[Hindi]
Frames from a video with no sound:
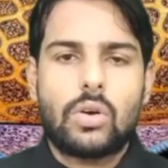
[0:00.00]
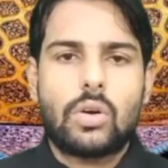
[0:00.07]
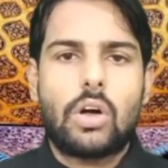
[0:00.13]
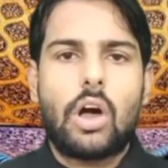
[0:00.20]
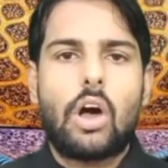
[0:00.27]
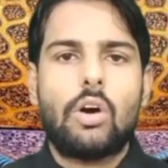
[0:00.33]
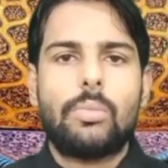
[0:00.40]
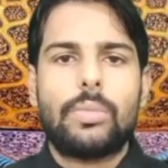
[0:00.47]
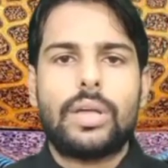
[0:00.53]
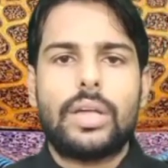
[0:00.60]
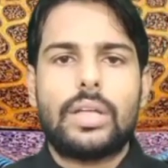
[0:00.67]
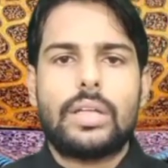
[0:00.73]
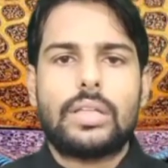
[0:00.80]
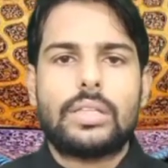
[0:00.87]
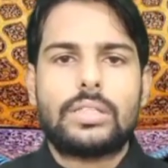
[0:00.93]
गुड़गांव
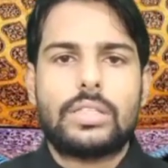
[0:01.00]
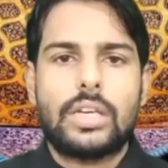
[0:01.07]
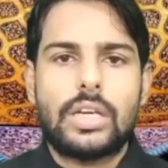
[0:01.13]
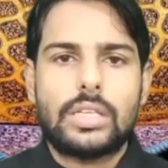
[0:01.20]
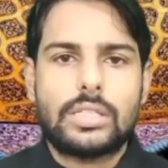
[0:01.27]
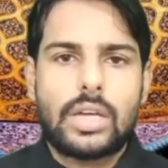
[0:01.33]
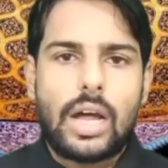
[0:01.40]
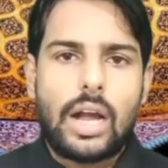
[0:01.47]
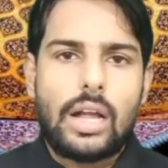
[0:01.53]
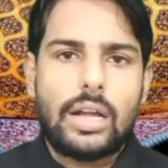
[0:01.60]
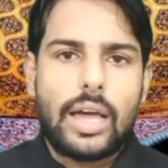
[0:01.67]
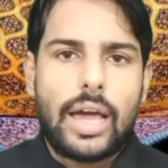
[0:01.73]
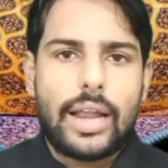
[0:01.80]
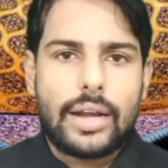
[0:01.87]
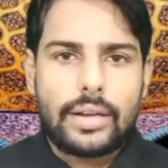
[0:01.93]
में छः
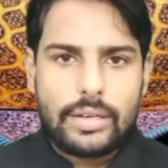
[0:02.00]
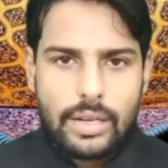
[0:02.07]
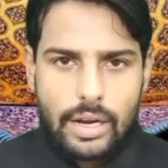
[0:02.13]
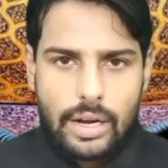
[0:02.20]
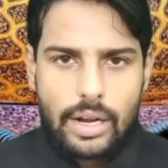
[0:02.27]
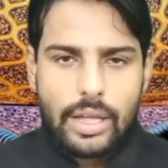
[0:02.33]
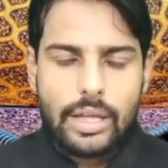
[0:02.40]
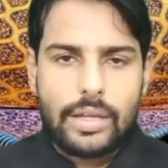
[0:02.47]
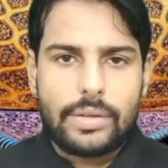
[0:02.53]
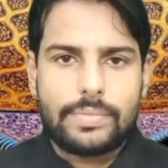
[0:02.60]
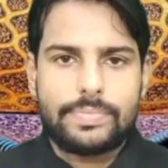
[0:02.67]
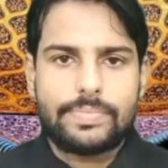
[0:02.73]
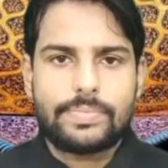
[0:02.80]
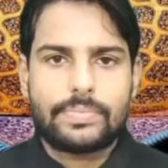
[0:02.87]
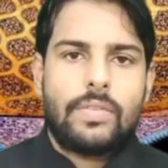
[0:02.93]
साल डायरेक्टर रहे
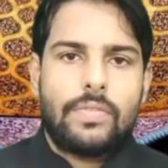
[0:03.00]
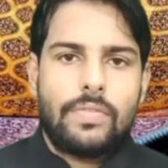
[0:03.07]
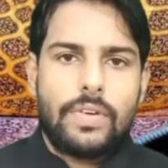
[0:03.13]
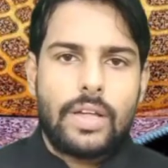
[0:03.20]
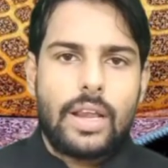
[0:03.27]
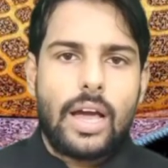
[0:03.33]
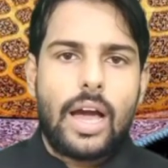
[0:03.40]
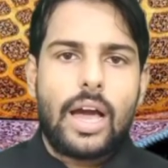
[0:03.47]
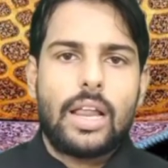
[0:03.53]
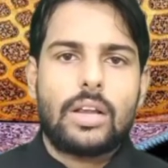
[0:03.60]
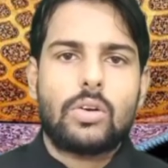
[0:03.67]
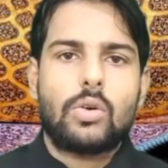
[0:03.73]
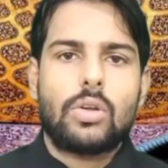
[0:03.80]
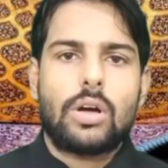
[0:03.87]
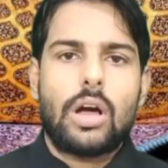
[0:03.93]

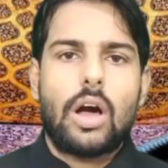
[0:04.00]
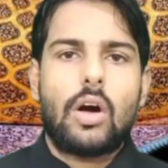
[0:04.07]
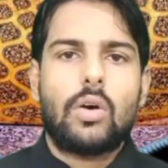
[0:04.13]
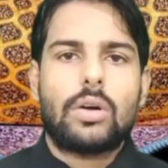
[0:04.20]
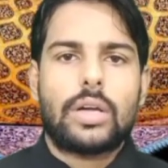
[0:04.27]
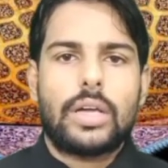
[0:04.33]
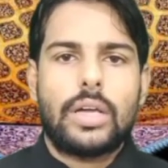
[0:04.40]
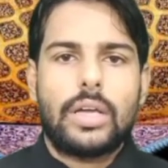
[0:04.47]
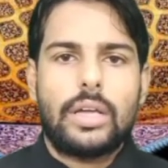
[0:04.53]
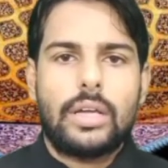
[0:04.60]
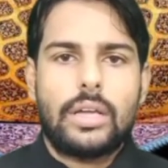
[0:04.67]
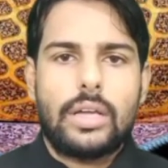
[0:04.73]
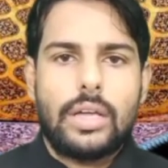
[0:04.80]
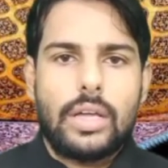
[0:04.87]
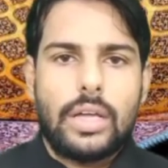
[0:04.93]
फिलहाल गुड़गांव के
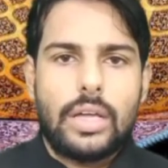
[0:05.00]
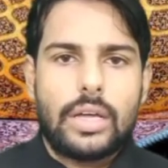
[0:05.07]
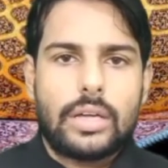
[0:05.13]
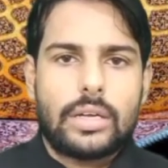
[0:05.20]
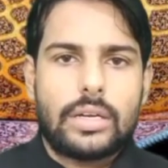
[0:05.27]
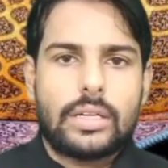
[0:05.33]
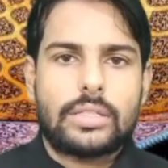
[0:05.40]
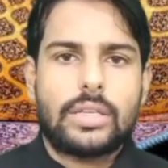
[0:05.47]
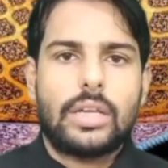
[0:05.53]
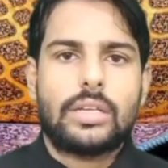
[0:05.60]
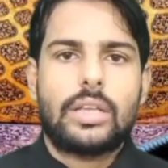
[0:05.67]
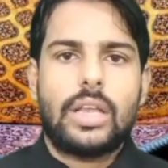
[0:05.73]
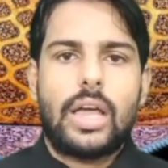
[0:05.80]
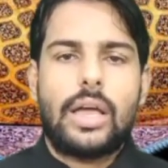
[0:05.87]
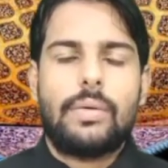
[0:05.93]
एक
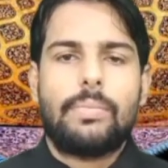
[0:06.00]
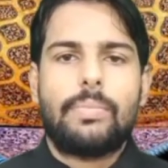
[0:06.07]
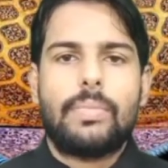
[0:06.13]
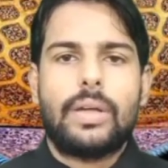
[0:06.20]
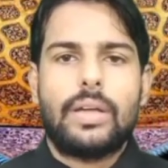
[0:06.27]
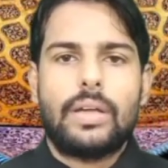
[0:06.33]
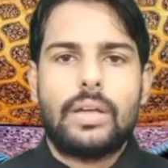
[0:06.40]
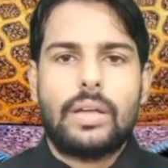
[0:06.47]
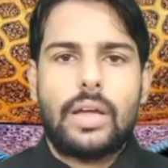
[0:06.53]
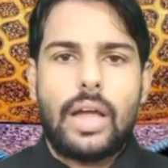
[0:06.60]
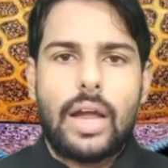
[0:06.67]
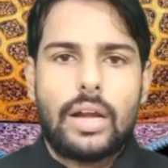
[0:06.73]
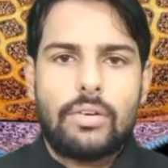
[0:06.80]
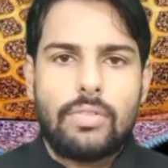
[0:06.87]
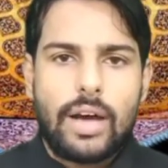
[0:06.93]
रिसर्च लैब
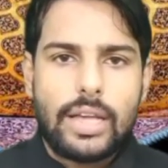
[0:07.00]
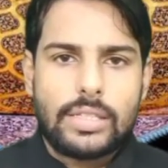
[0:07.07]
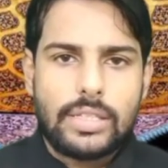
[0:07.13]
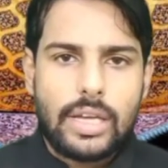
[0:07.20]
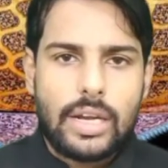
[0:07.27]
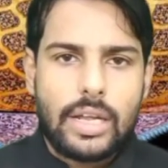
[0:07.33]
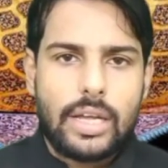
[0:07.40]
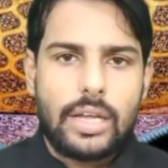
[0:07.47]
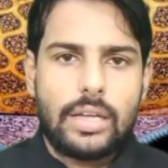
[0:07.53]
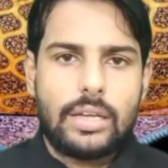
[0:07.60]
में एडवाइज़र